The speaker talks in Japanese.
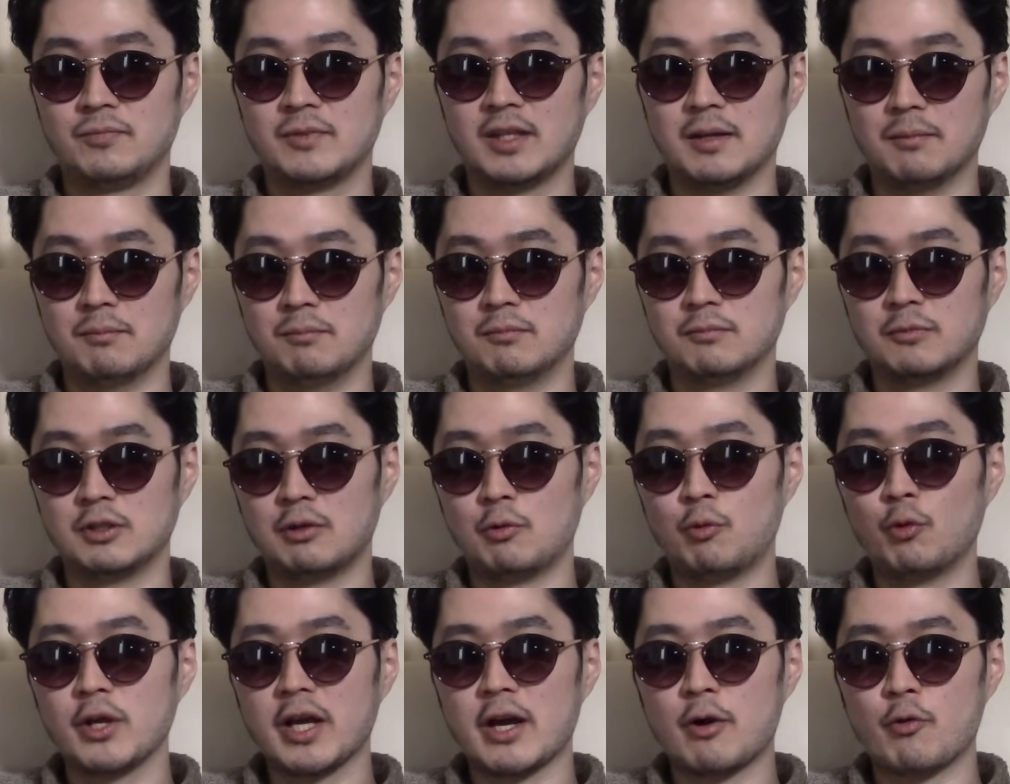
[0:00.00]
ね、ま
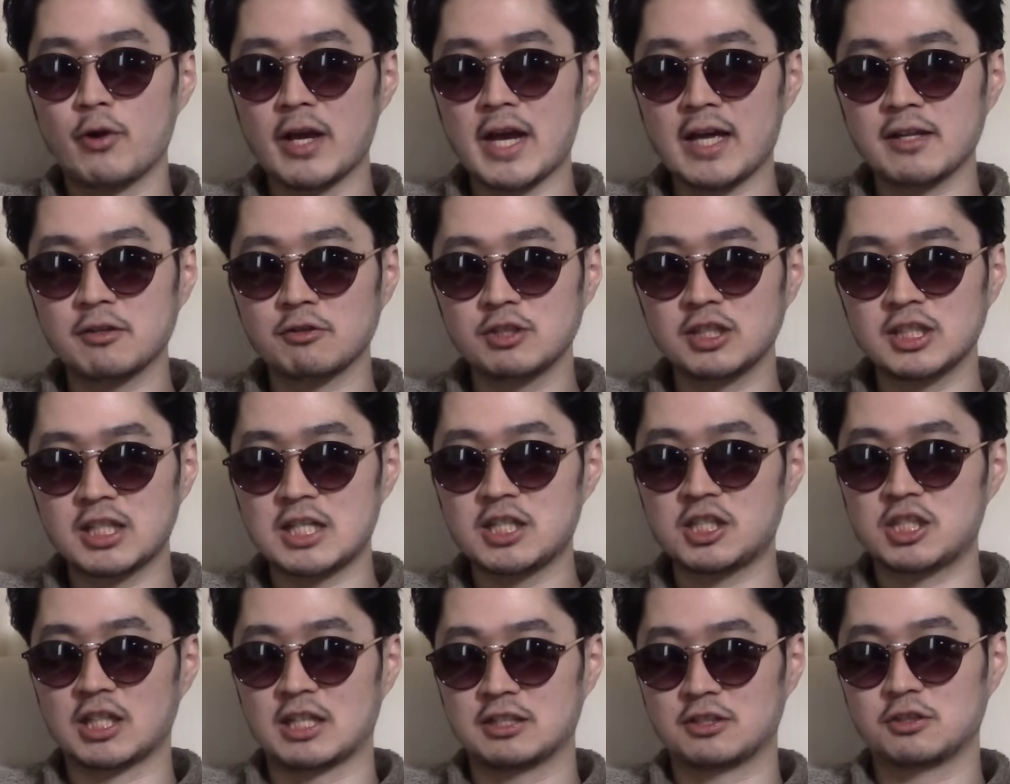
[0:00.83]
あ、親、親の遺
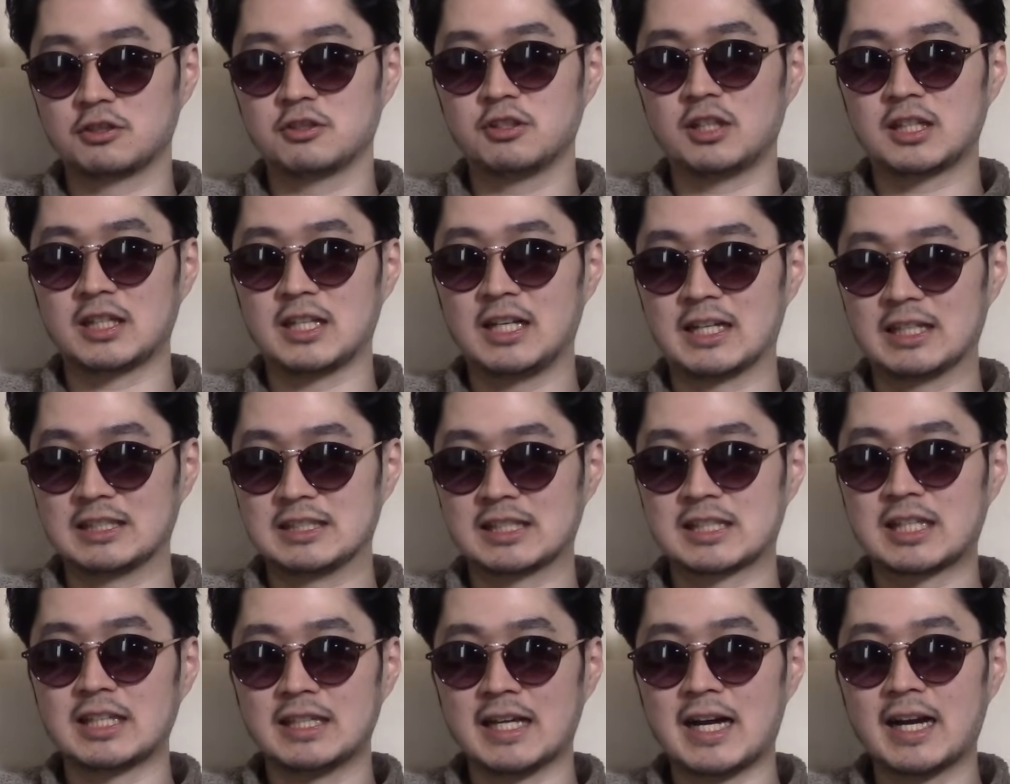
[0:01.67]
伝子が優れてなきゃ
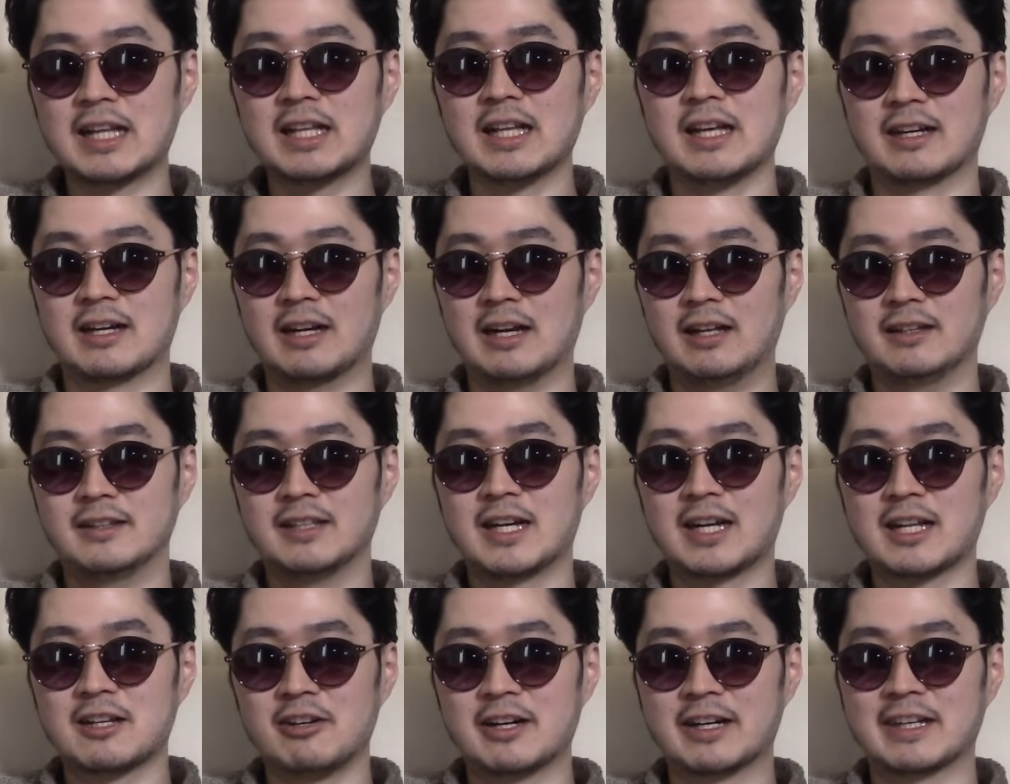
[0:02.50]
絶対なれないから、
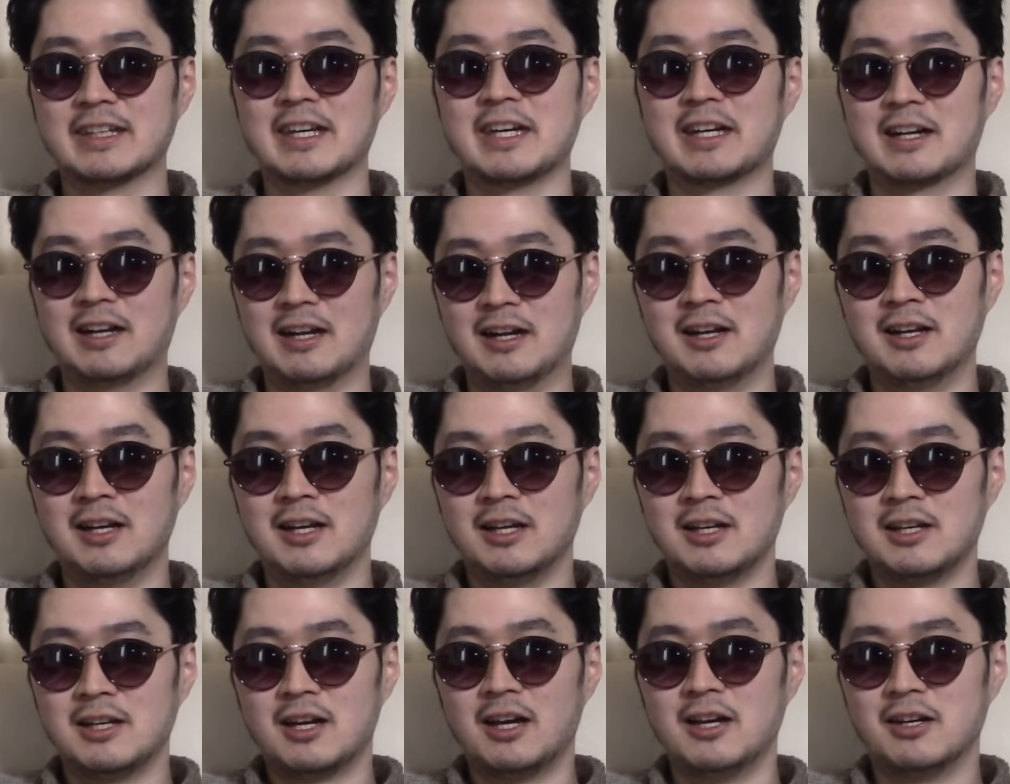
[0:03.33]
なれるわけないか
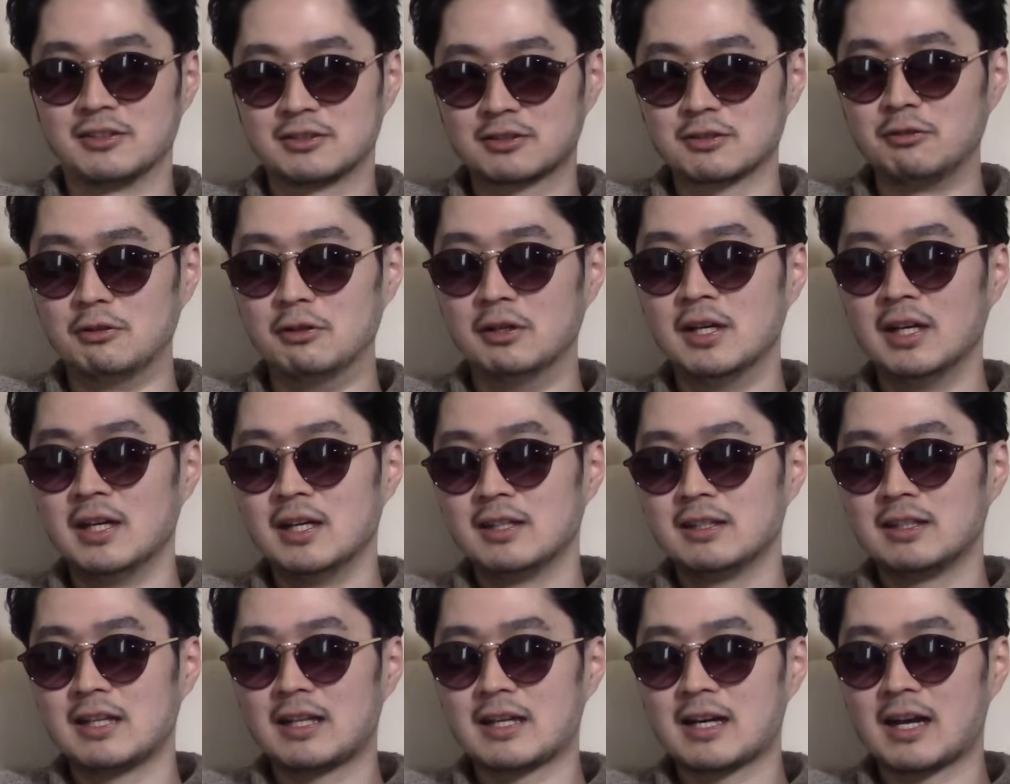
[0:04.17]
らそ
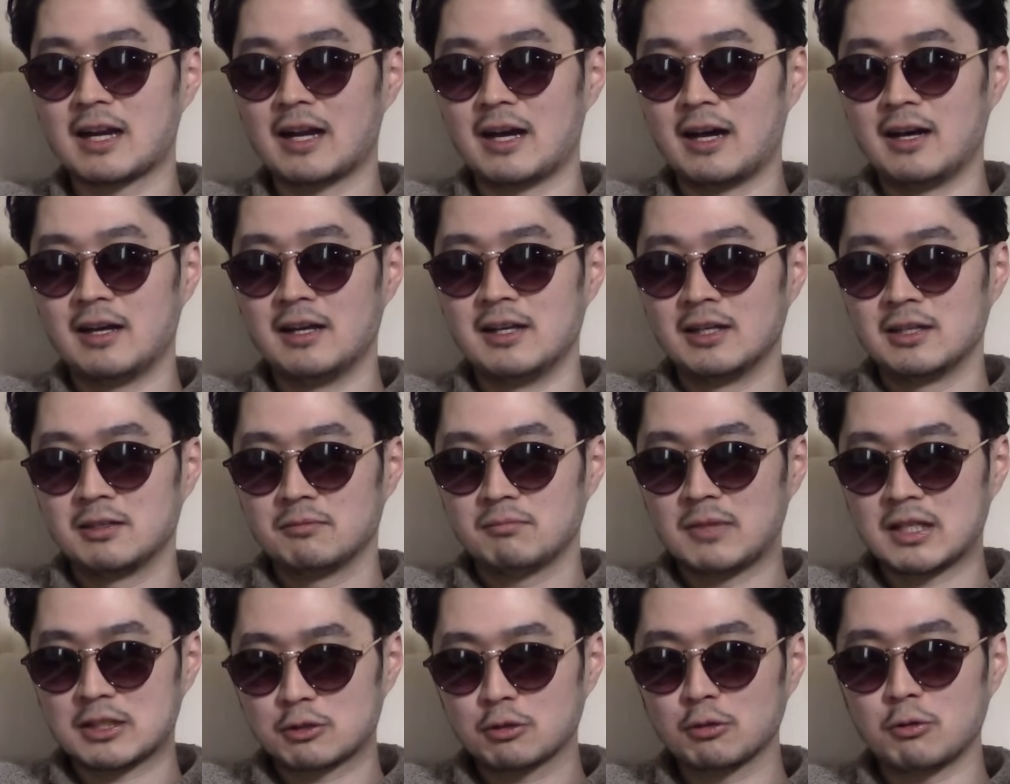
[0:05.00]
うだから
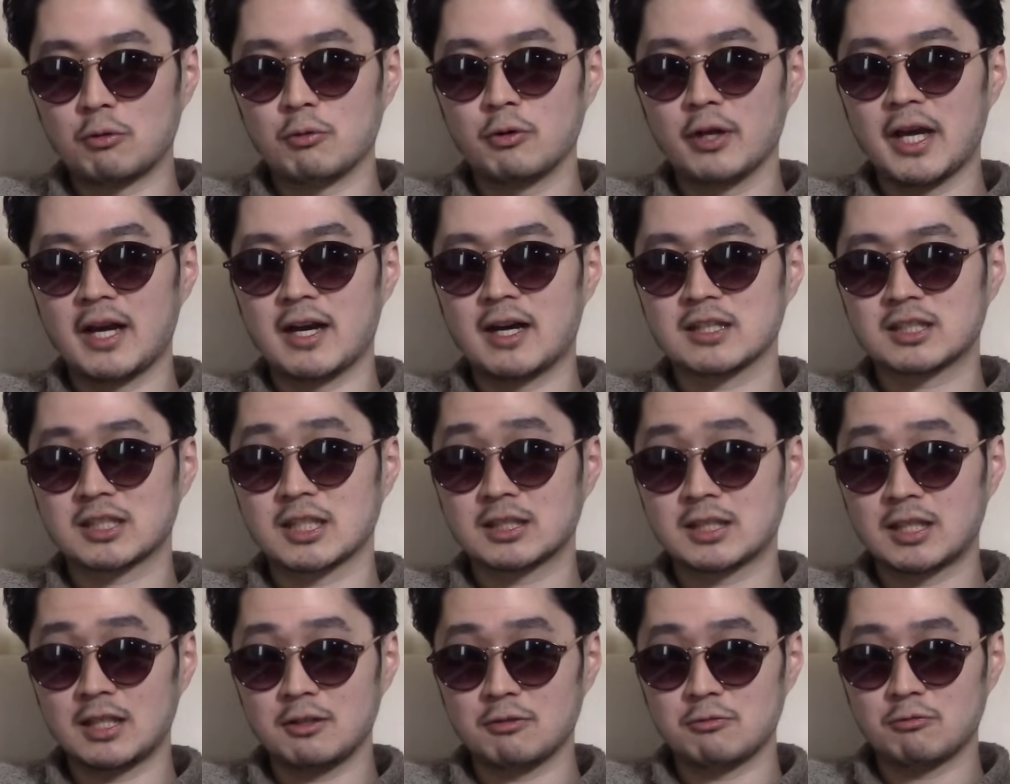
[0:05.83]
まあ、超親
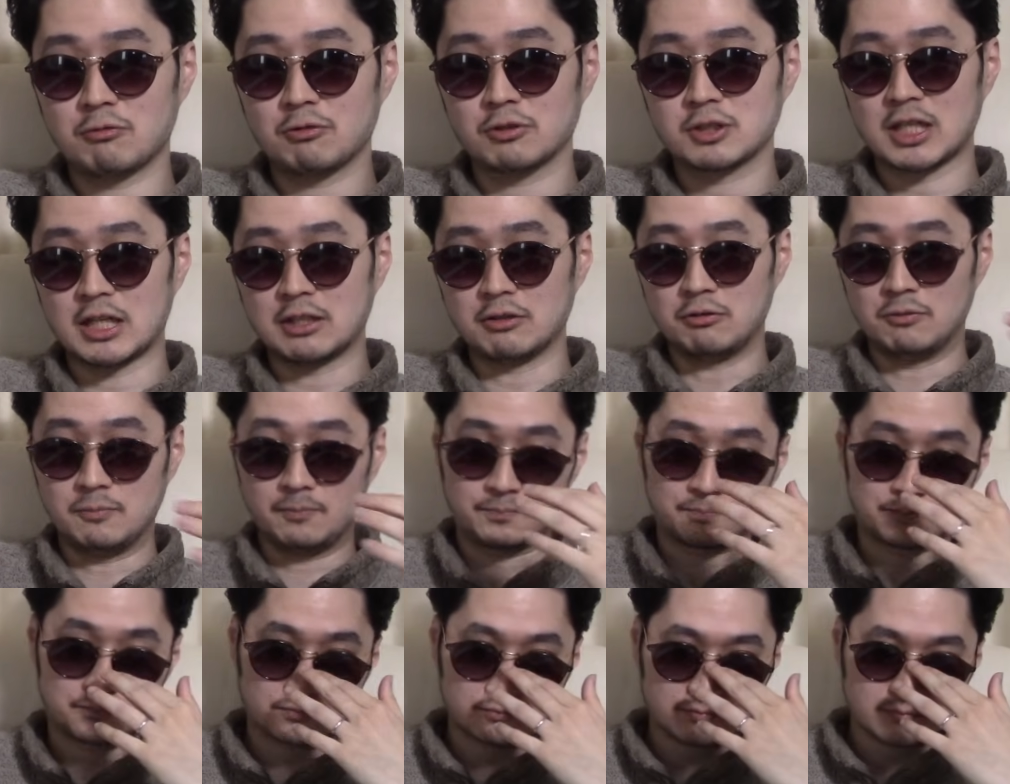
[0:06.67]
ガチャ成功者の
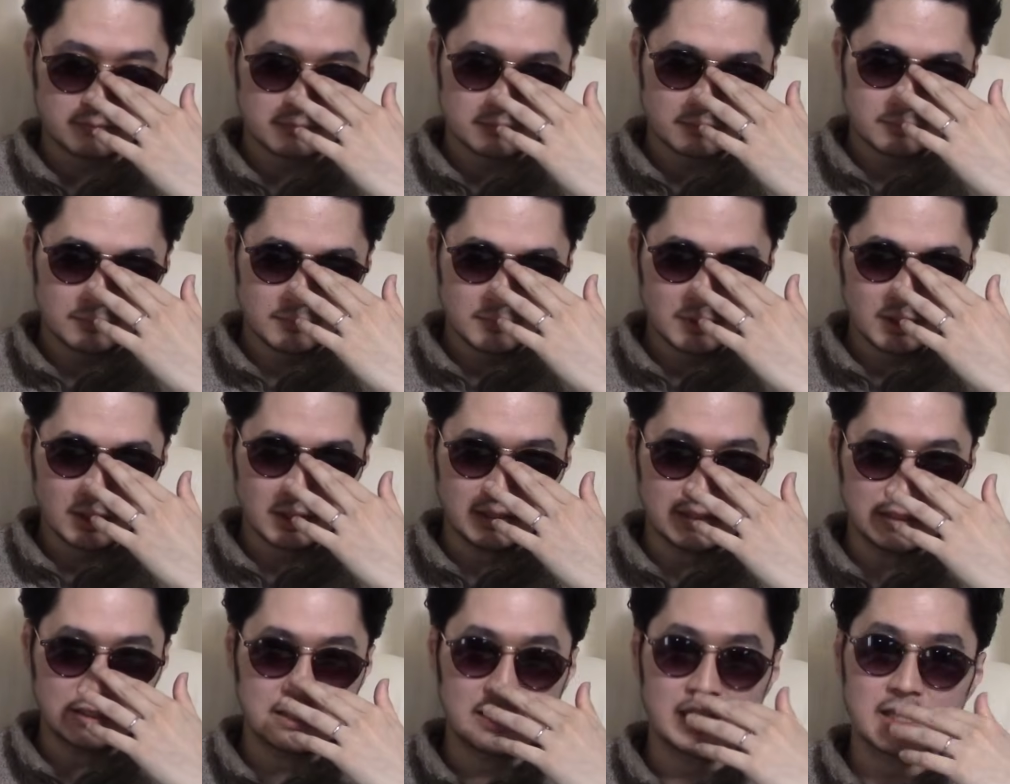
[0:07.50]

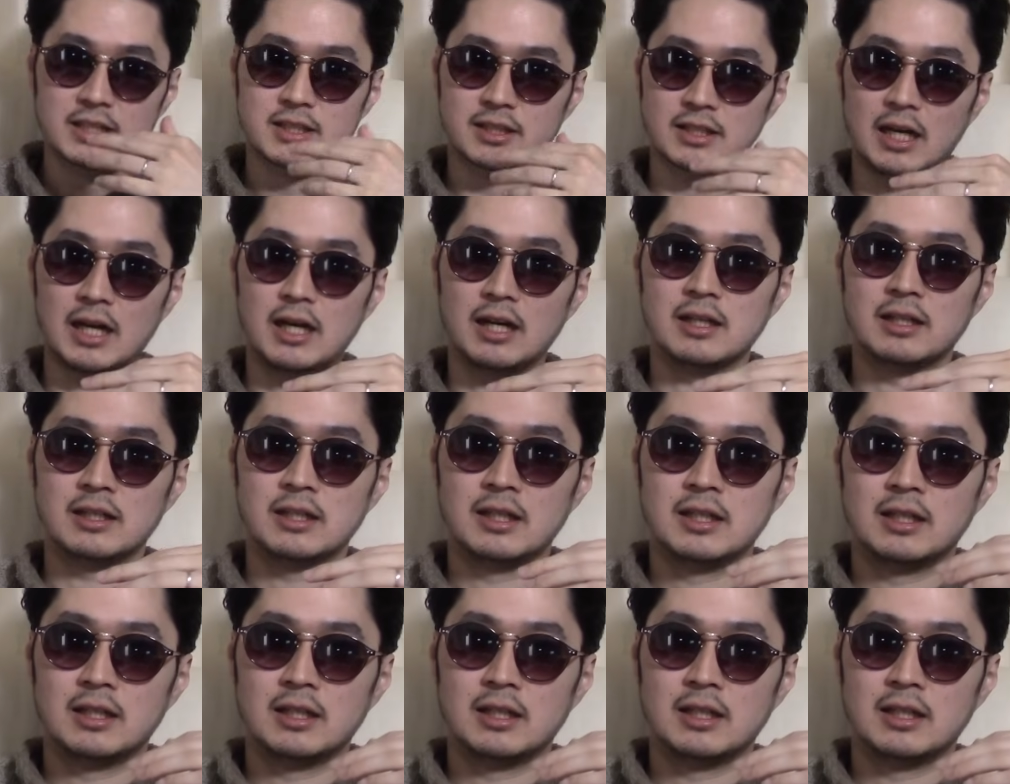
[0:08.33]
イニエスタ